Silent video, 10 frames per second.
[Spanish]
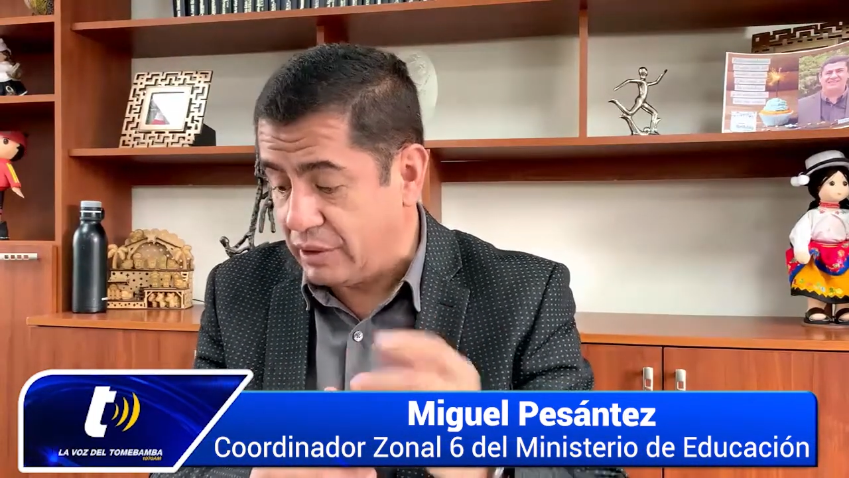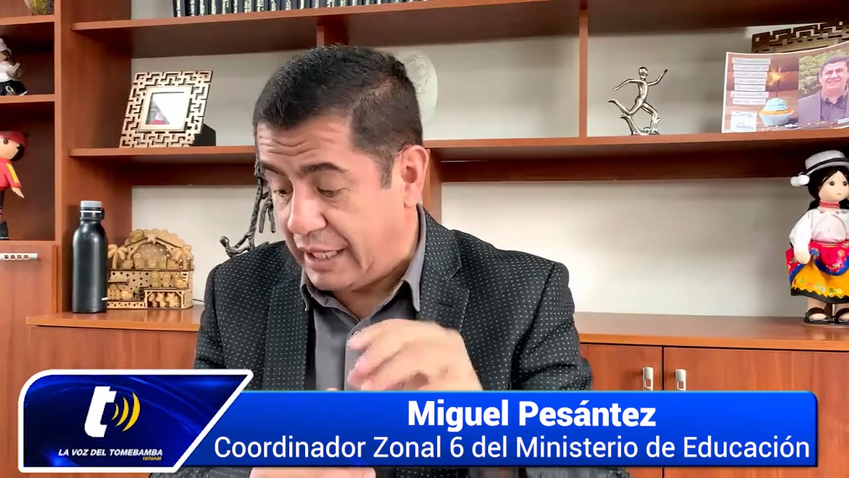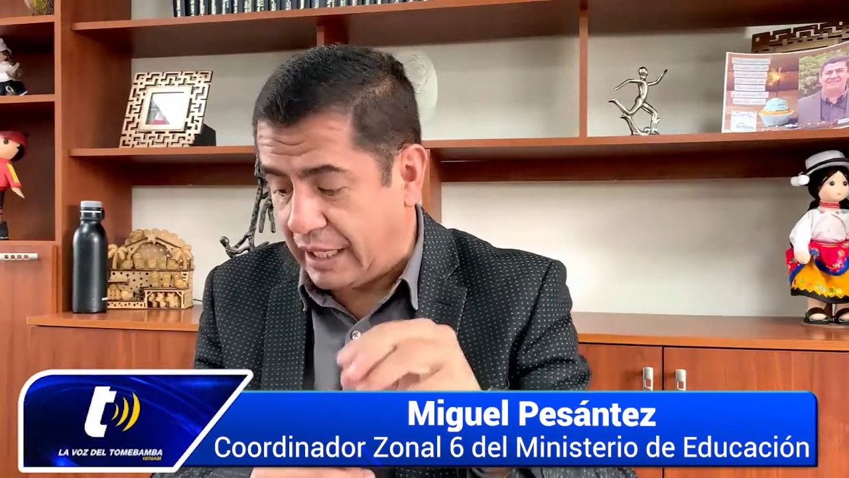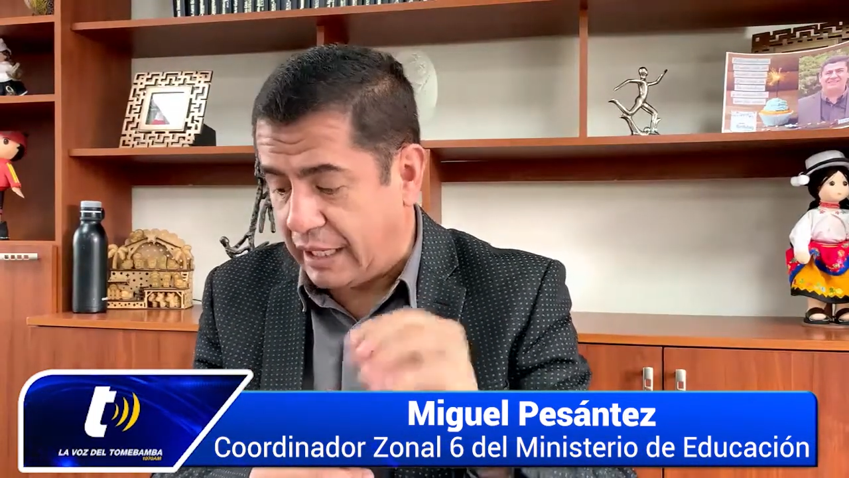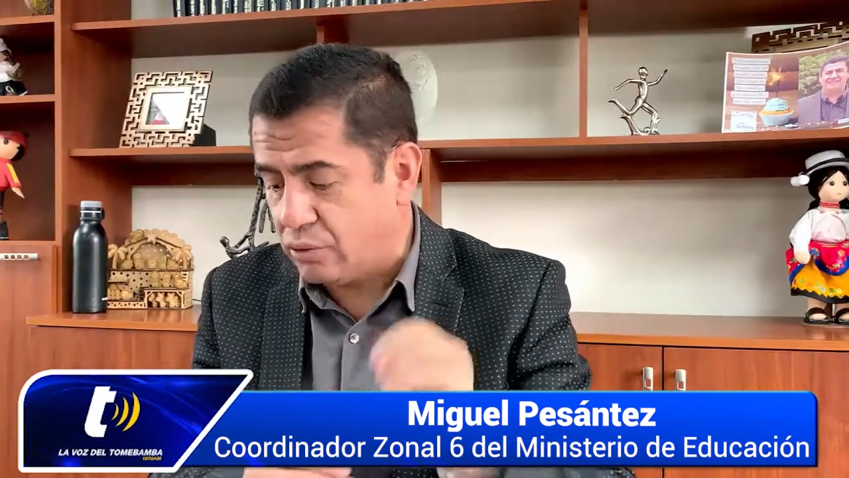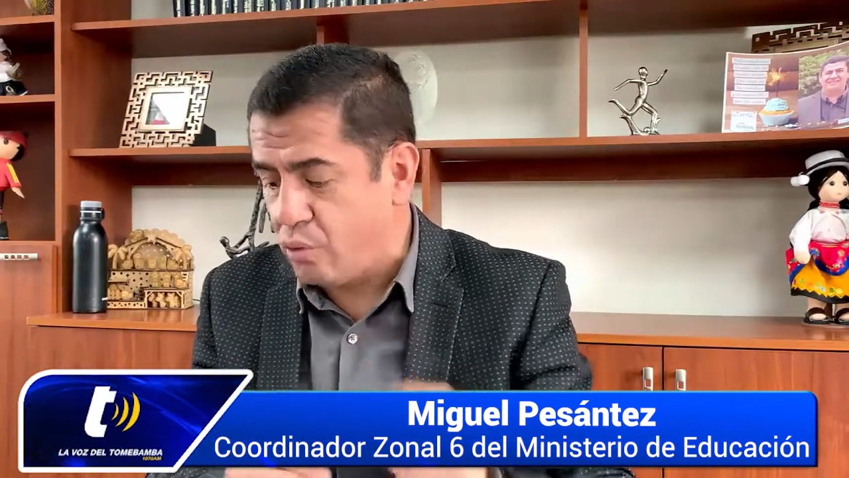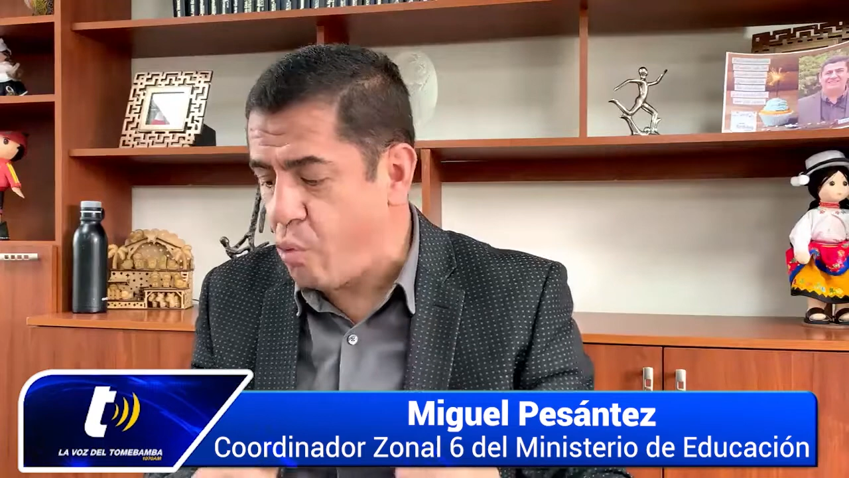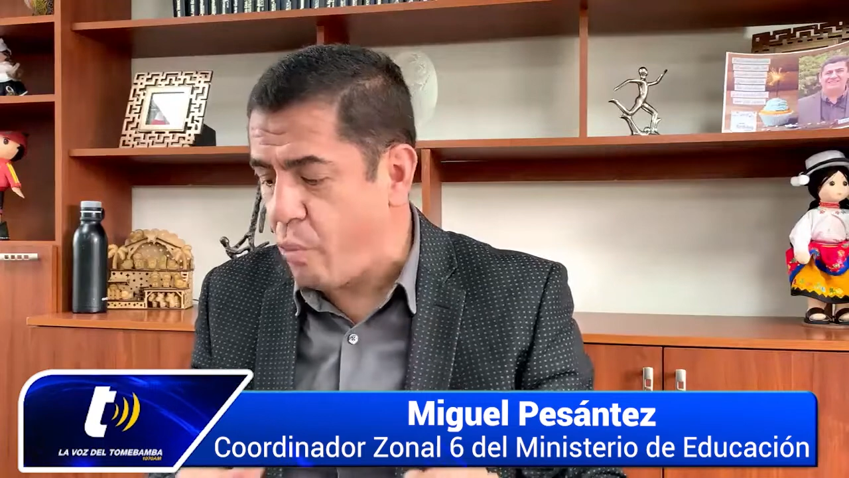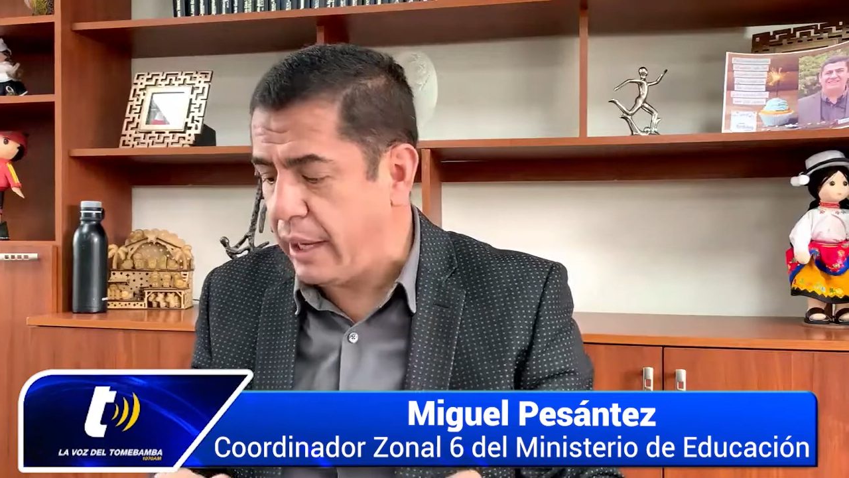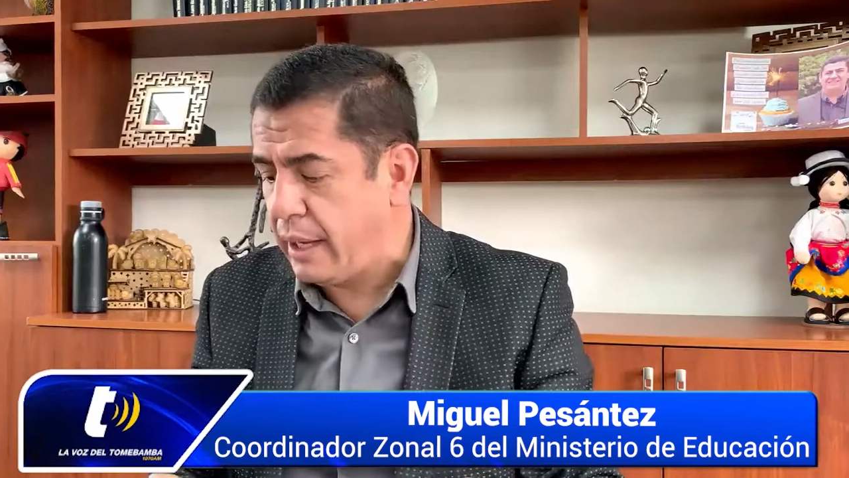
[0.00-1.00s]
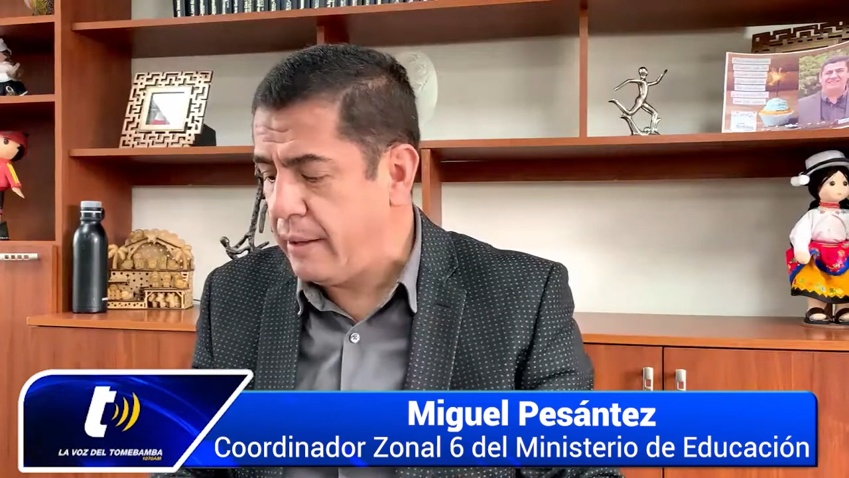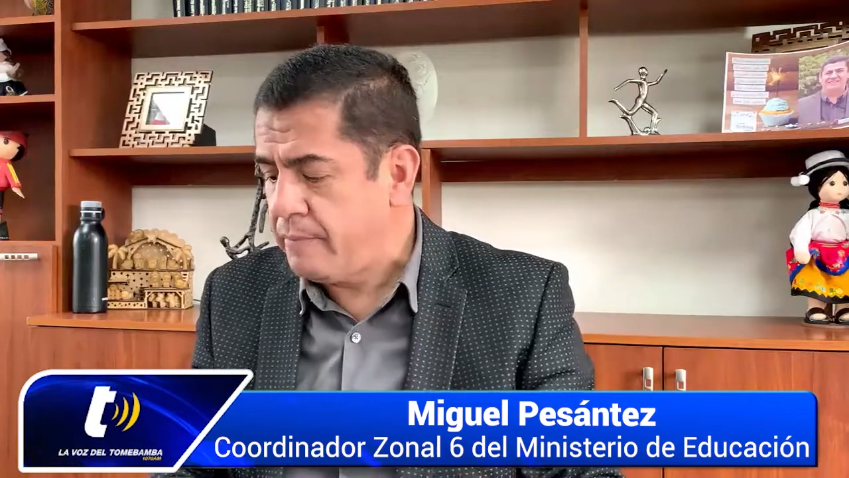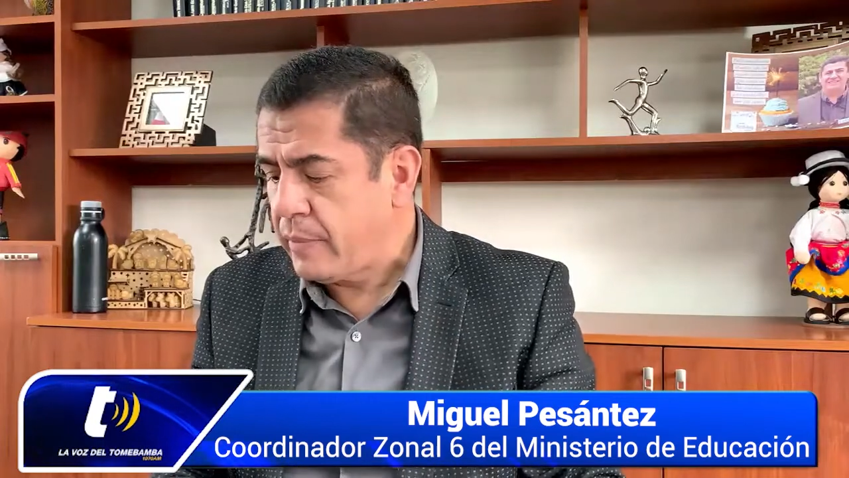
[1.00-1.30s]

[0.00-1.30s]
del Cantón Cuenca,